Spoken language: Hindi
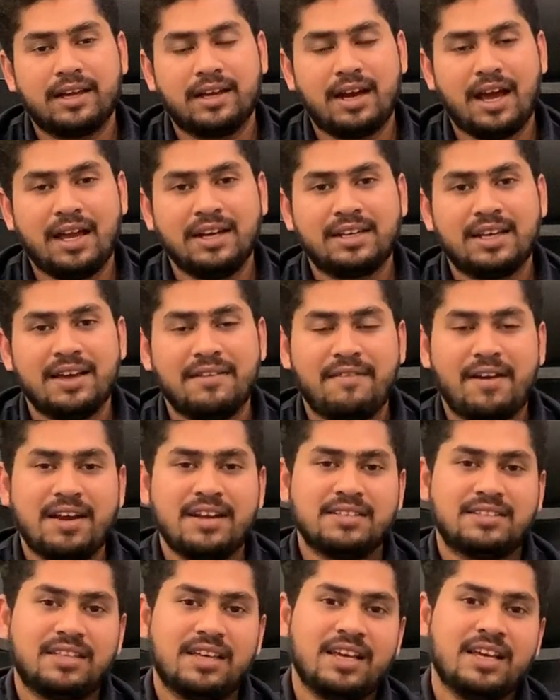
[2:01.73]
कनाल के
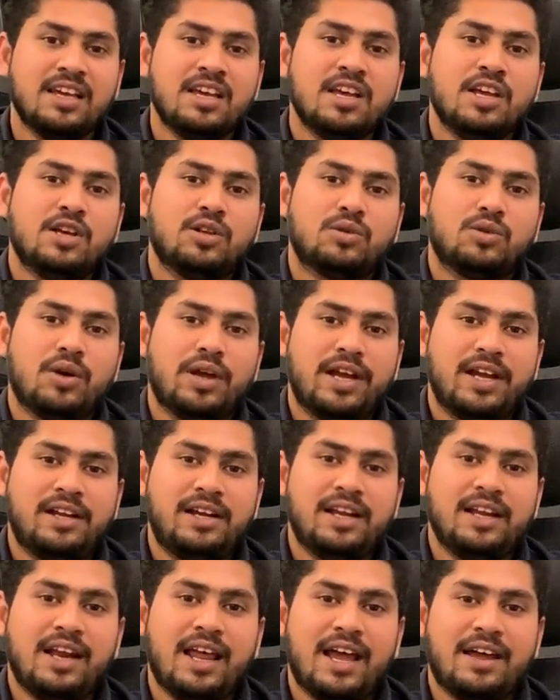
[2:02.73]
हवाले से तो
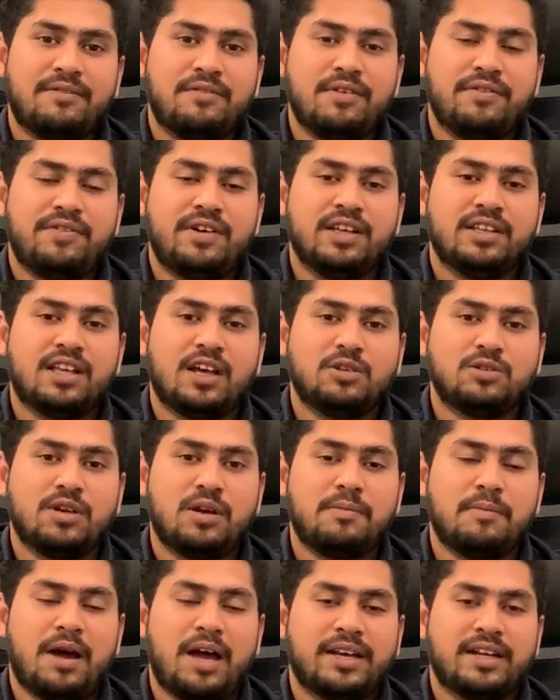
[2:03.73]
एटी लाख फिफ्टी
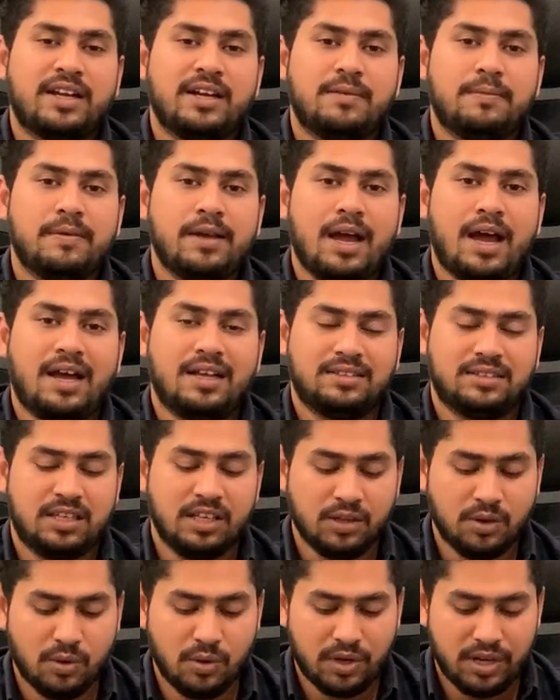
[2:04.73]
थाउजेंड मार्केट में
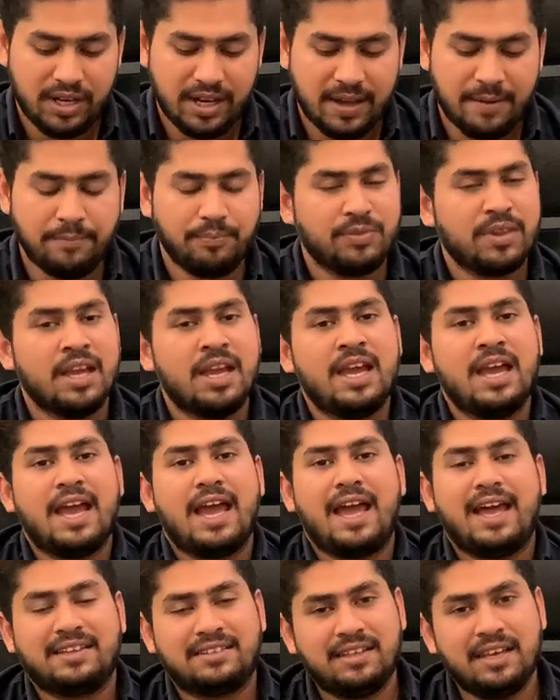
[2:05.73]
आस्किंग हो रही है
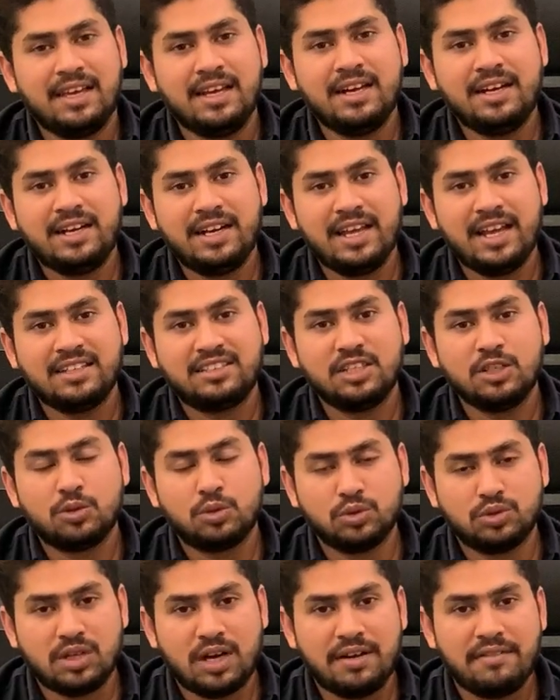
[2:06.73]
ऐसे ही डीएचए
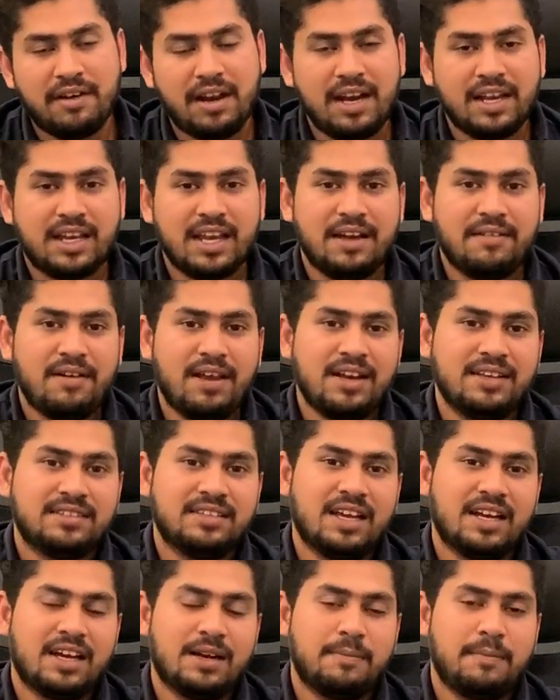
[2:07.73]
गुजरावाला के हवाले
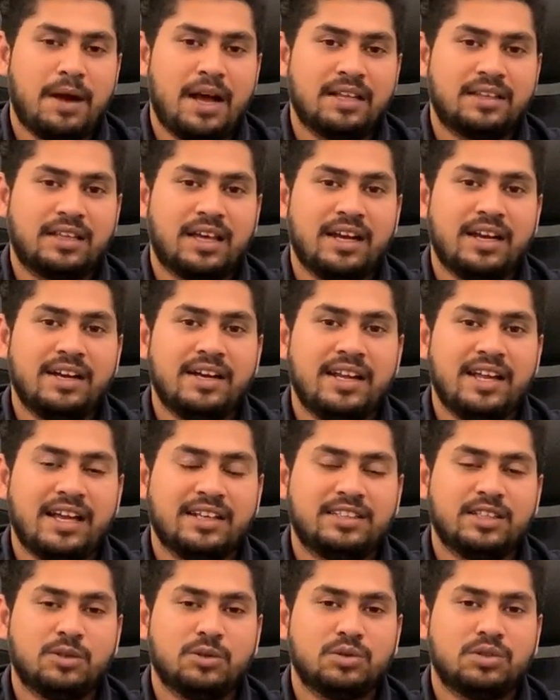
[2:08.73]
से अगर बात करें
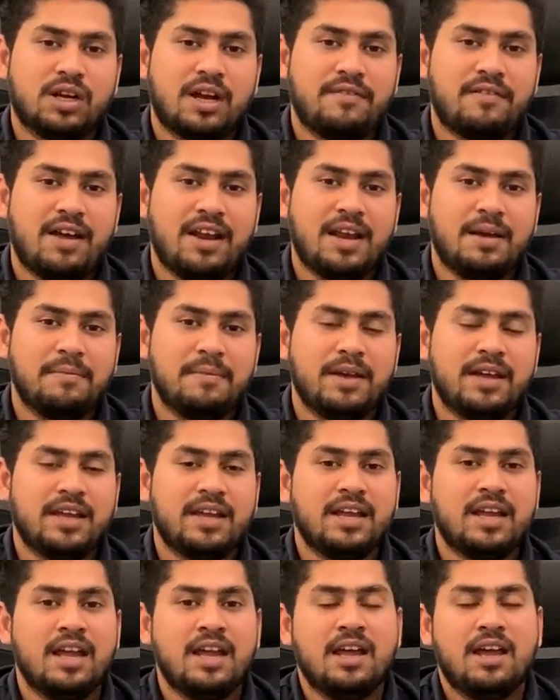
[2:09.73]
डीएचए गुजरावाला
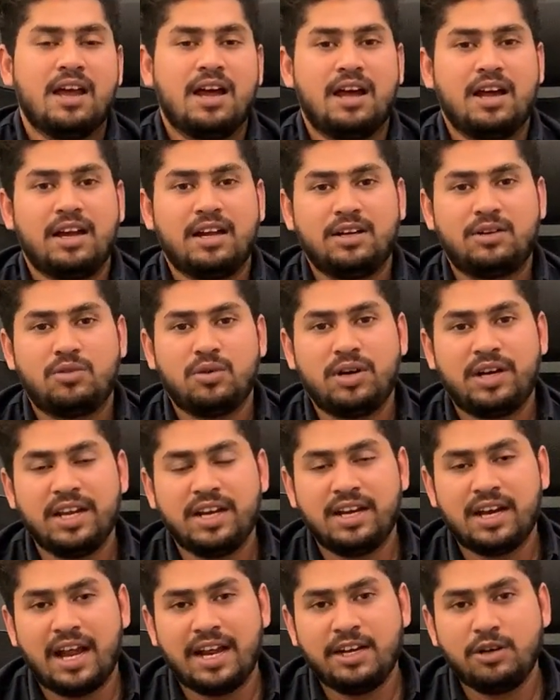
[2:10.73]
में
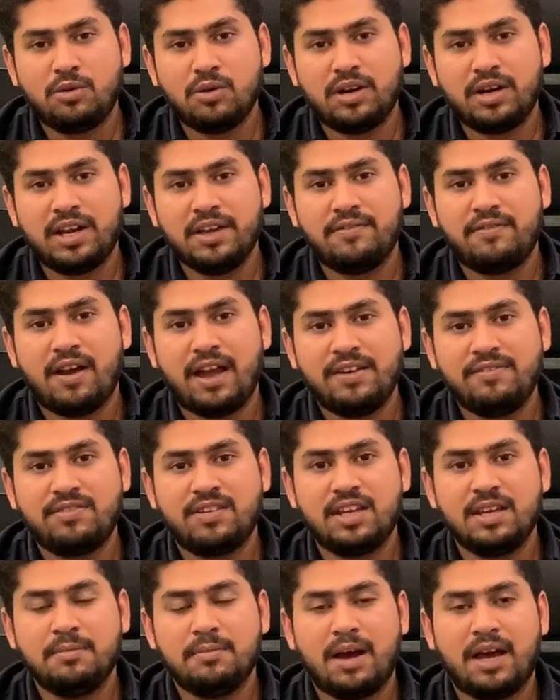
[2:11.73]
ट्वेंटी नाइन ट्वेंटी फाइव
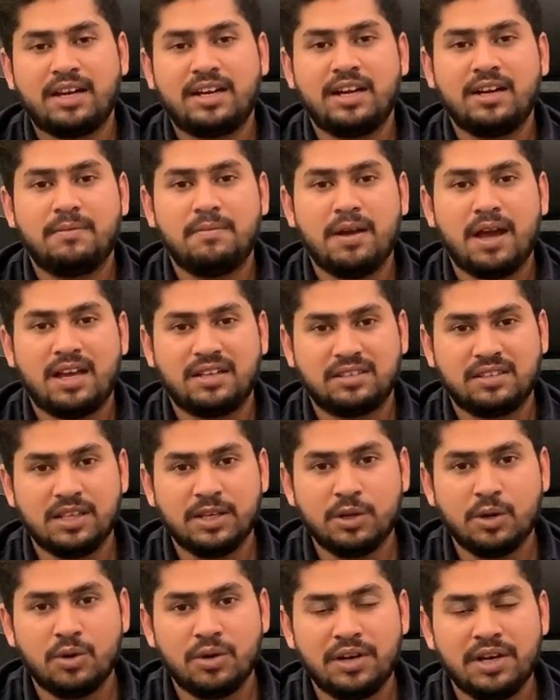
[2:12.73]
की मार्केट में
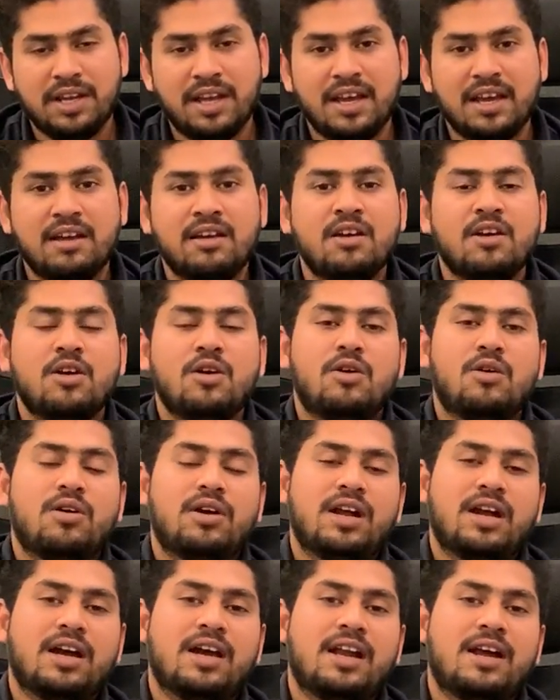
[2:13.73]
आस्किंग हो रही है
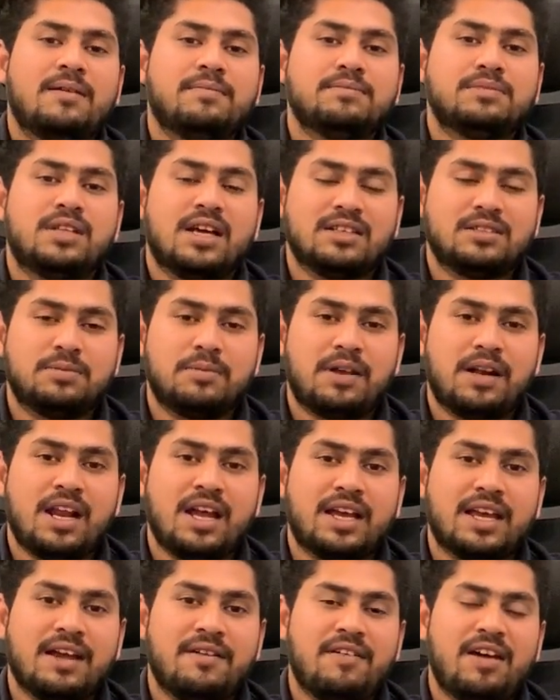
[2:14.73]
और अगर हम दस
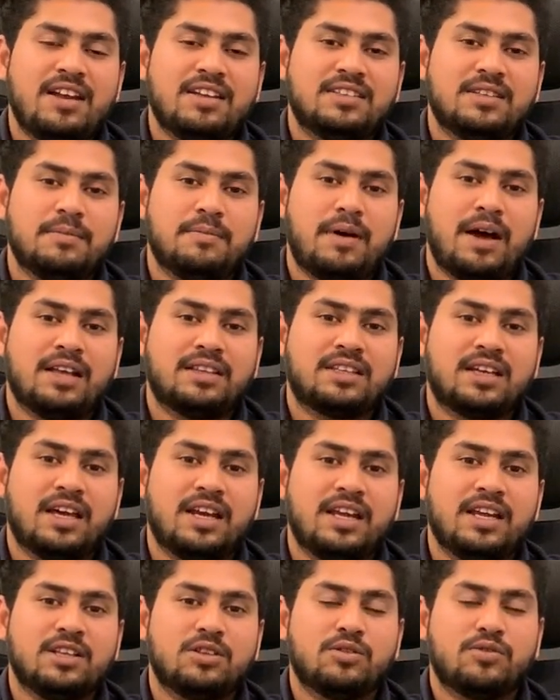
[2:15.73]
मरला के हवाले से बात
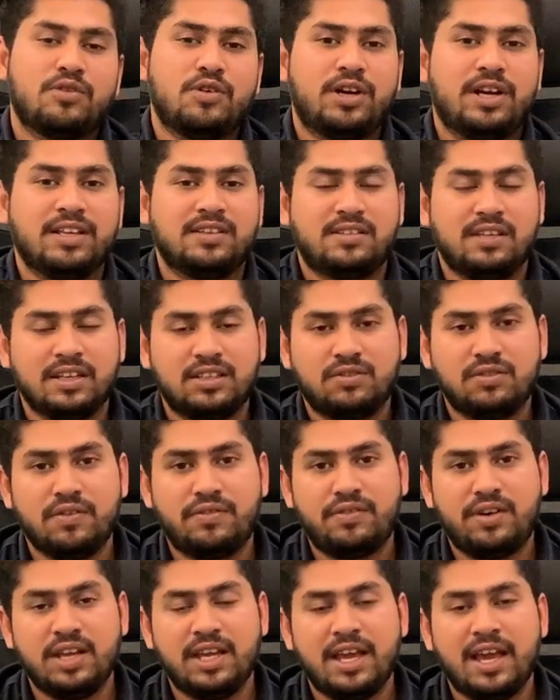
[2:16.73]
करें तो फोर्टी सिक्स
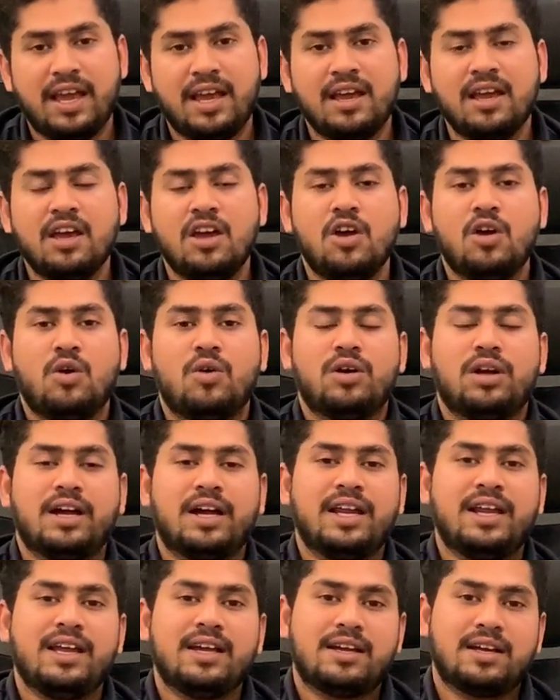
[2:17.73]
फिफ्टी है और
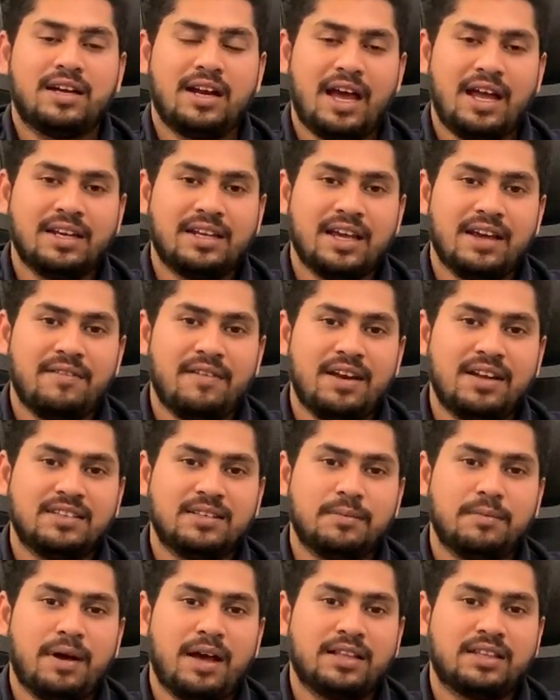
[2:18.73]
अगर एक कनाल के हवाले
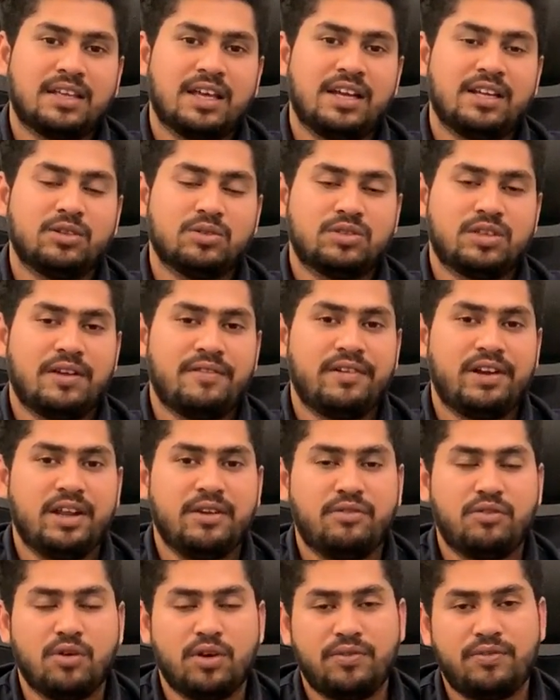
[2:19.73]
से बात करें तो
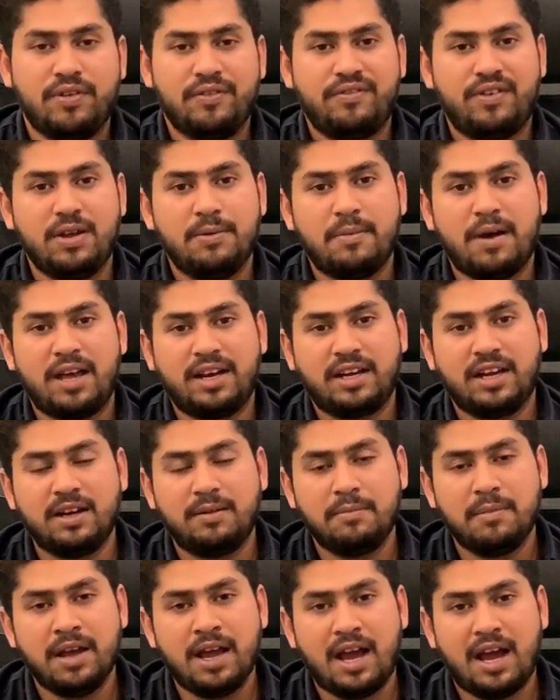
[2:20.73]
सेवेंटी फोर फिफ्टी
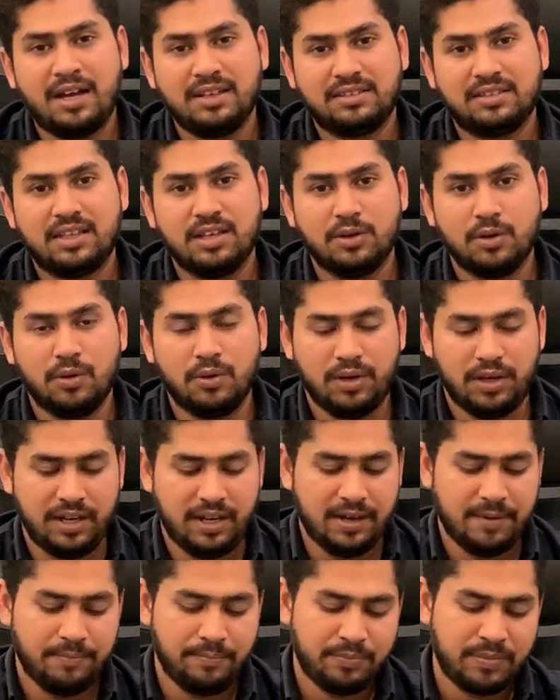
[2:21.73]
मार्केट में आस्किंग हो रही
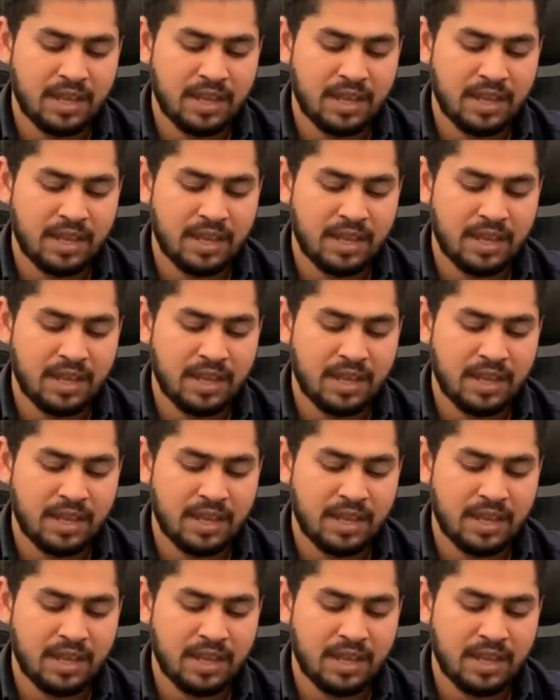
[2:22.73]
है